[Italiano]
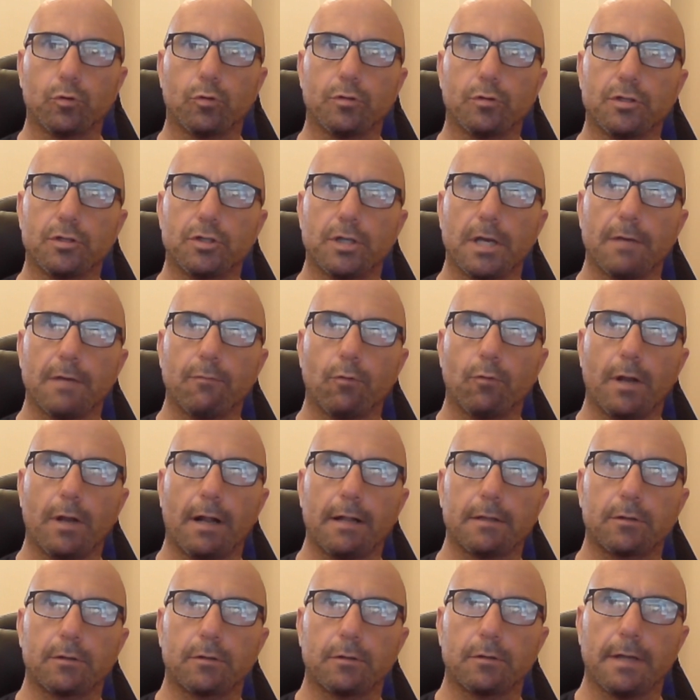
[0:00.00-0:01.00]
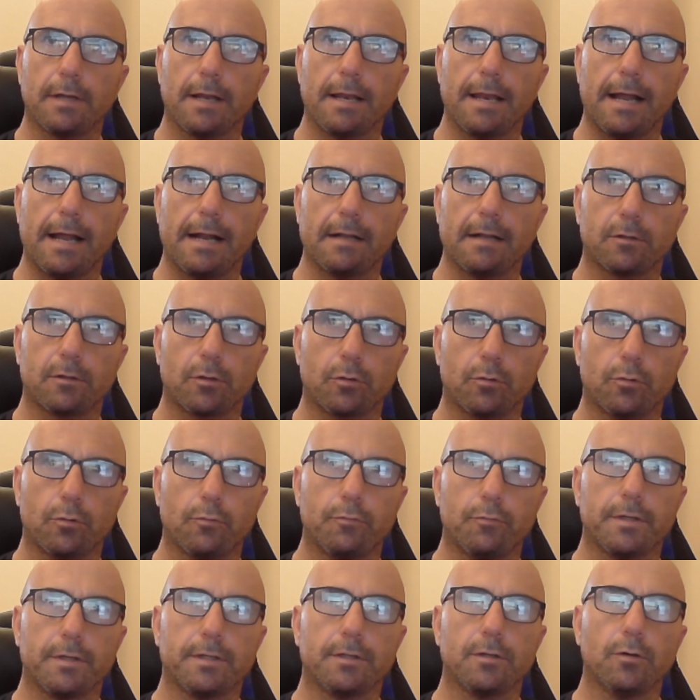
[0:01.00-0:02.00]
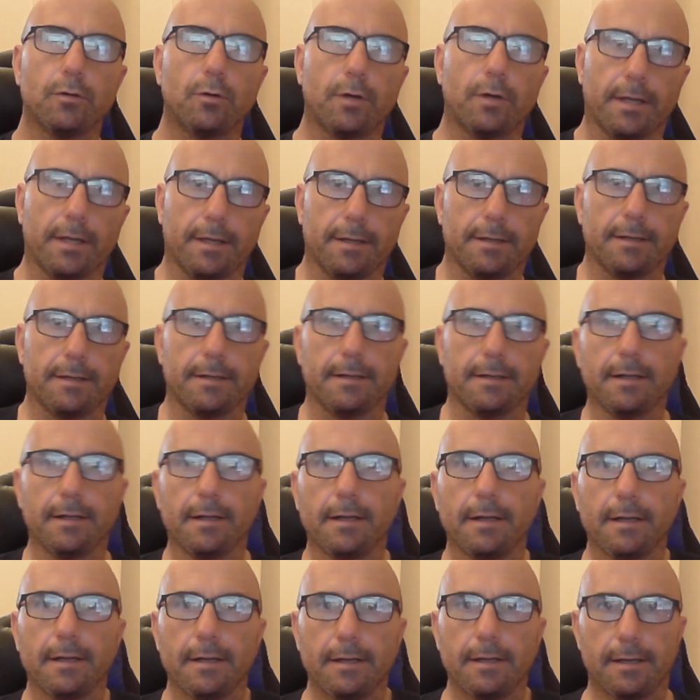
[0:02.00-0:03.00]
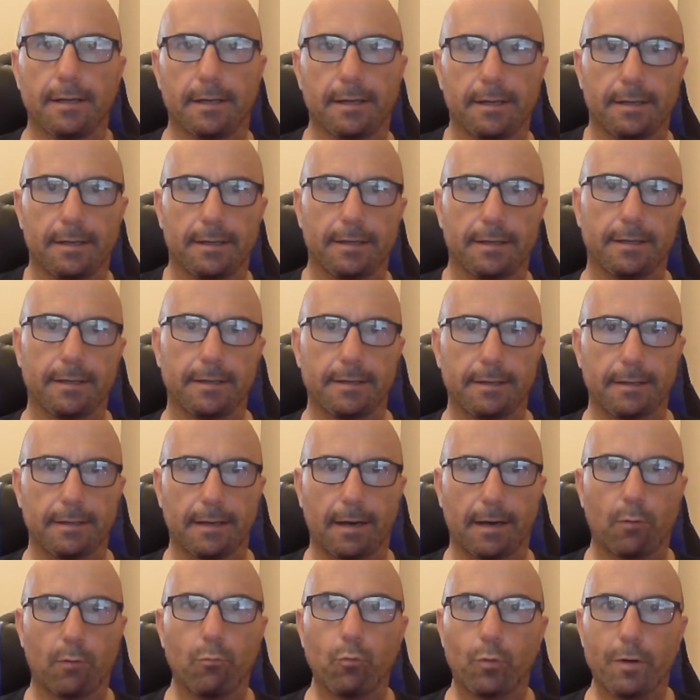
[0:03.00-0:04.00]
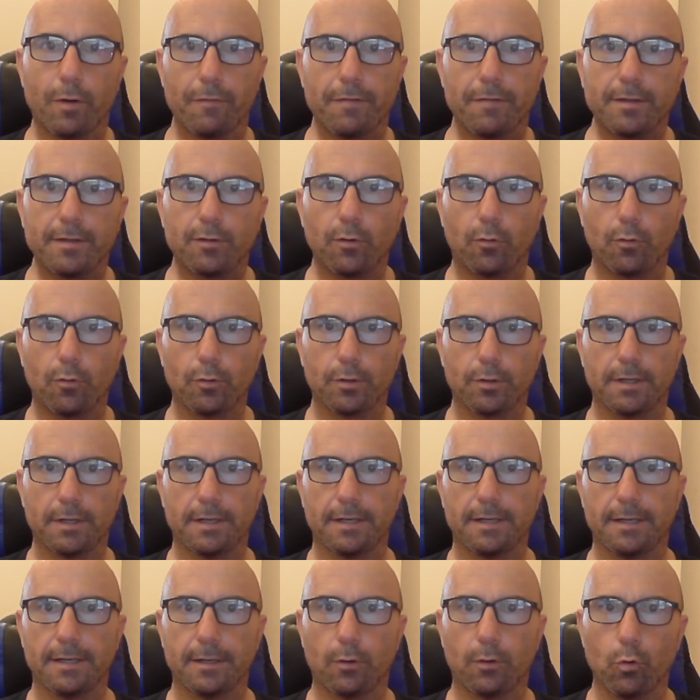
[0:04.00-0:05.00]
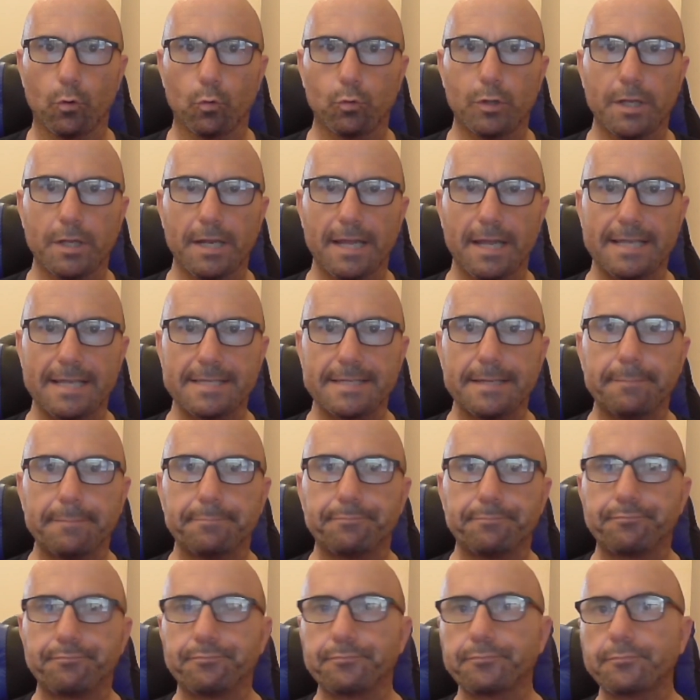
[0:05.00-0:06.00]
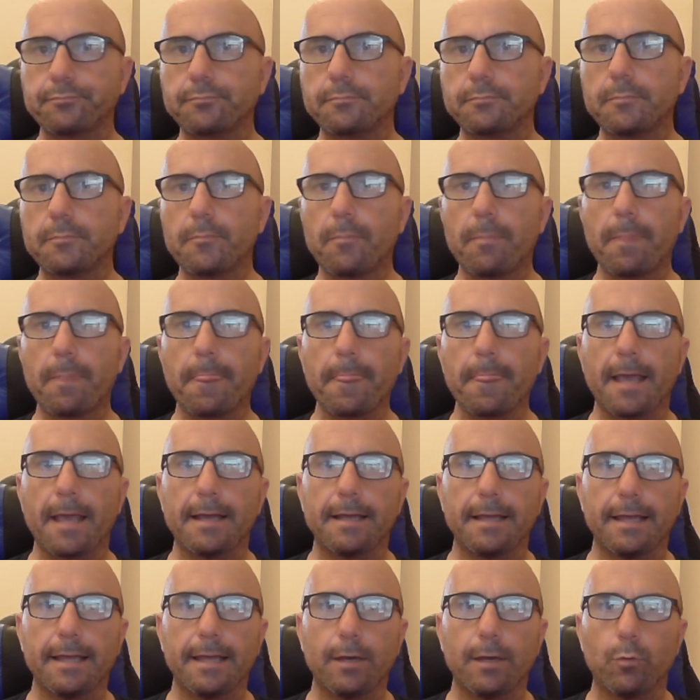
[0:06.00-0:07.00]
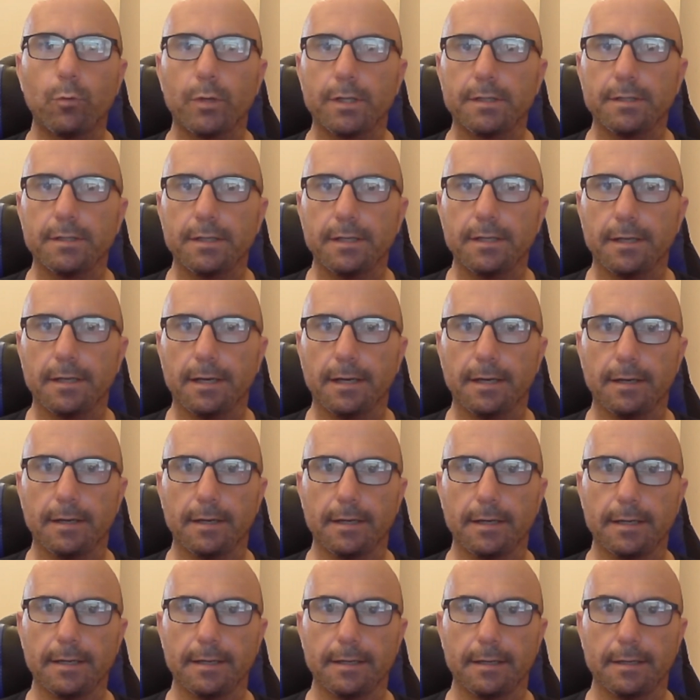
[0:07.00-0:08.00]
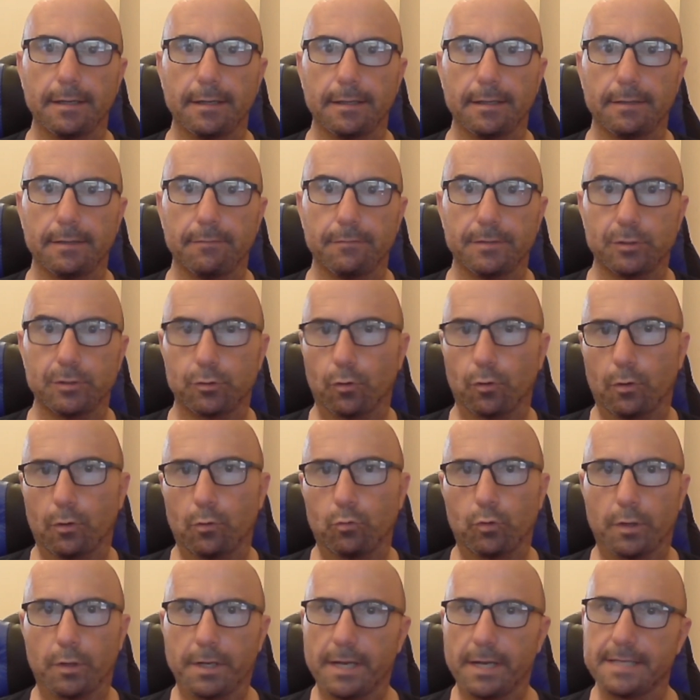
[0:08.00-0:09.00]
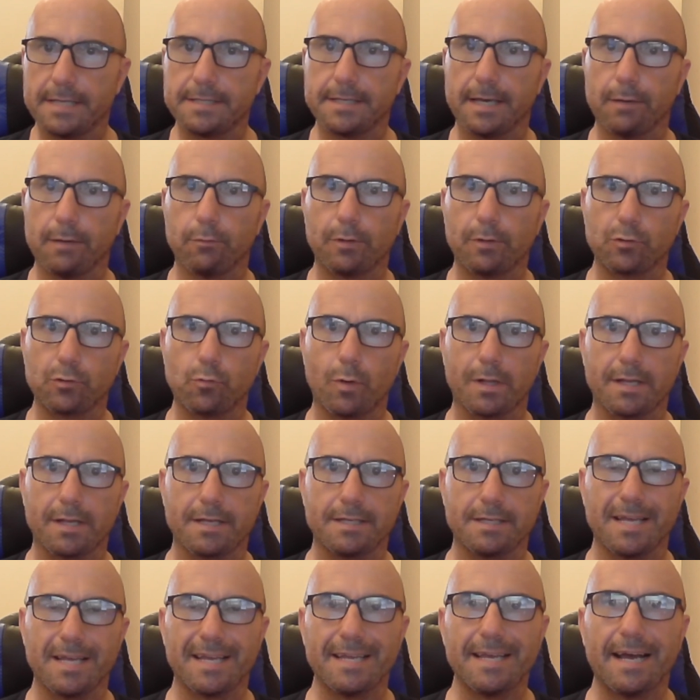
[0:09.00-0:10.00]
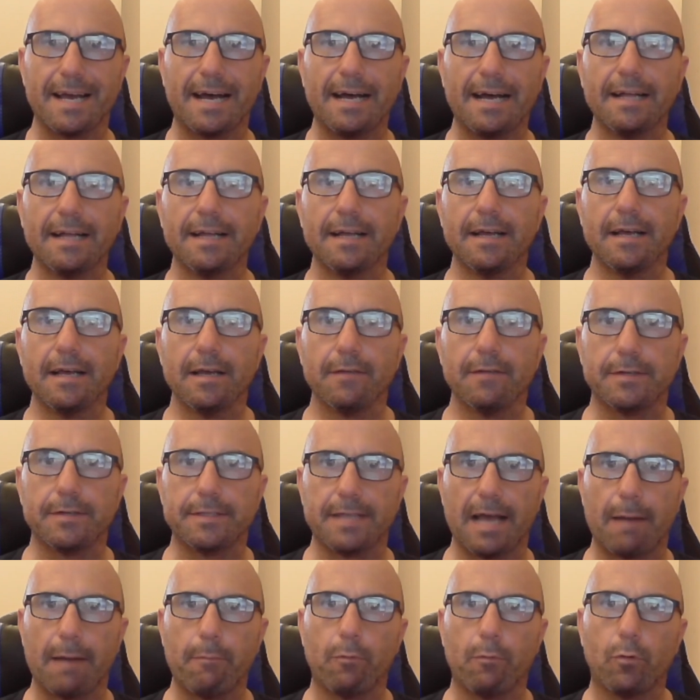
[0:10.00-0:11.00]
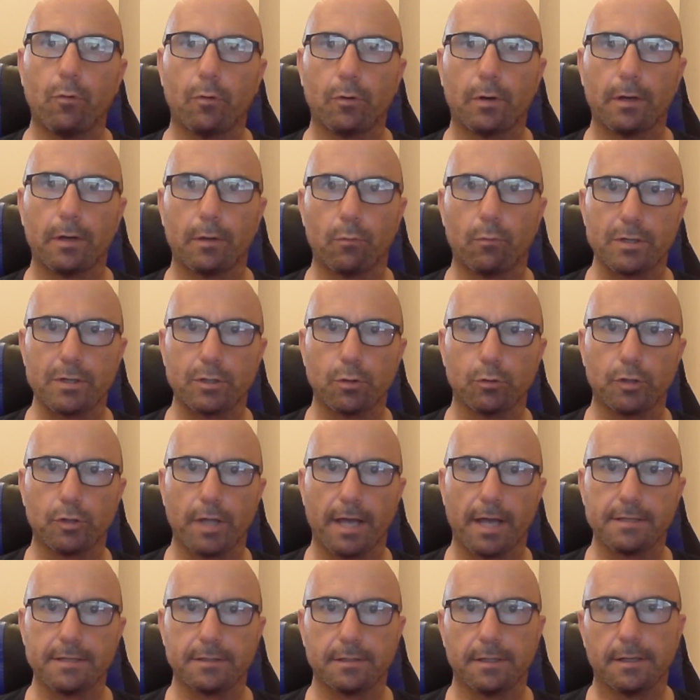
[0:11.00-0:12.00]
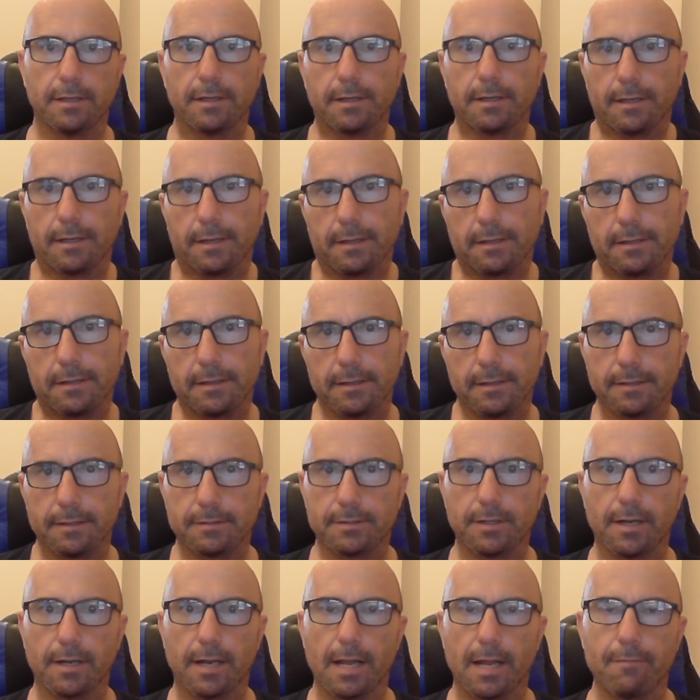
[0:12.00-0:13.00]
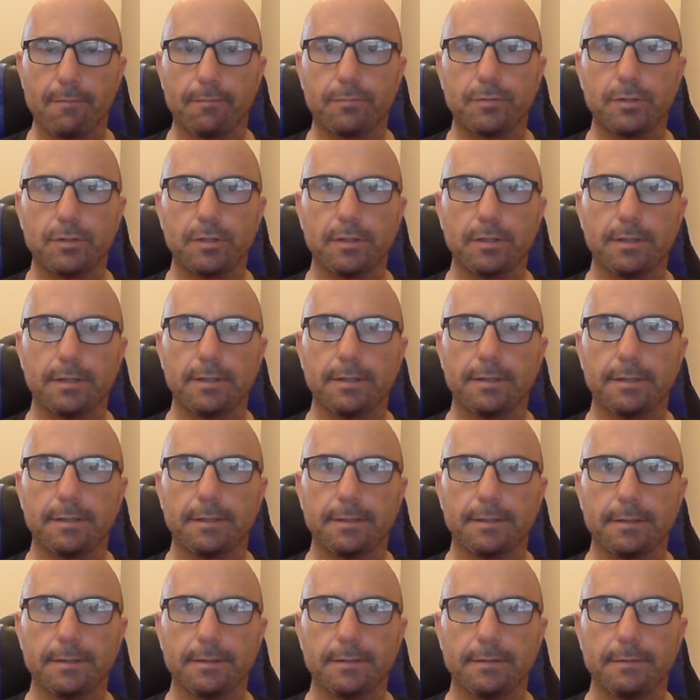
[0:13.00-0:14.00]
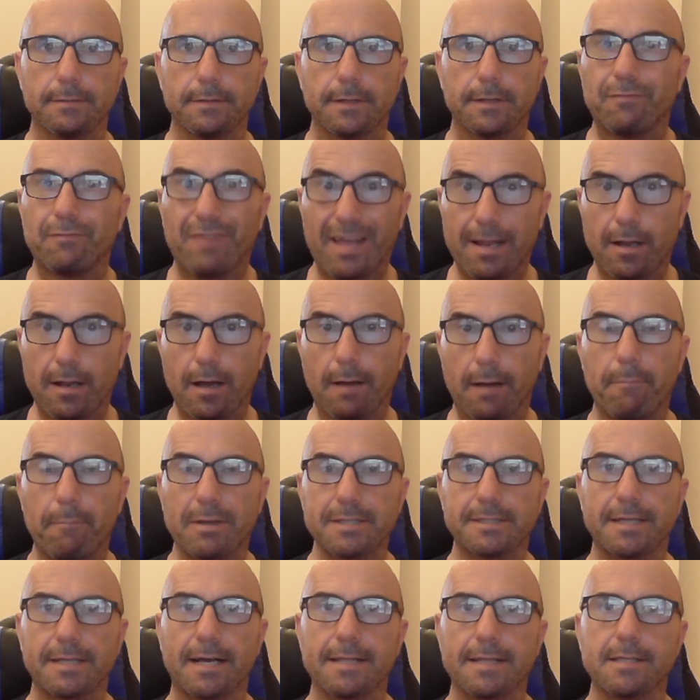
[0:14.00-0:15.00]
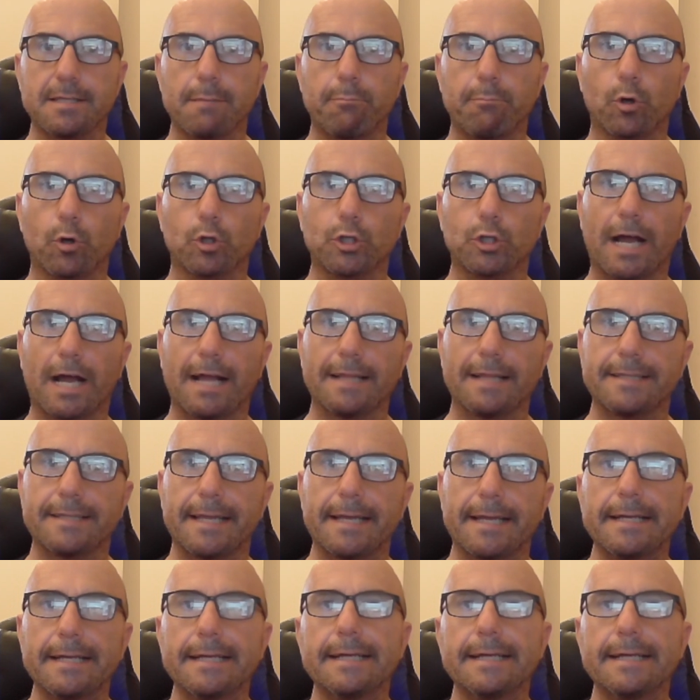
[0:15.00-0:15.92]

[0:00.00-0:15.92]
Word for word: dicevo nell'altro video che eh, eh, ha comunque vinto con, eh, con l'Udinese e quindi eh, visto che l'Udinese è una squadra di Serie A vediamo che questo test che eh, si, si rivela abbastanza importante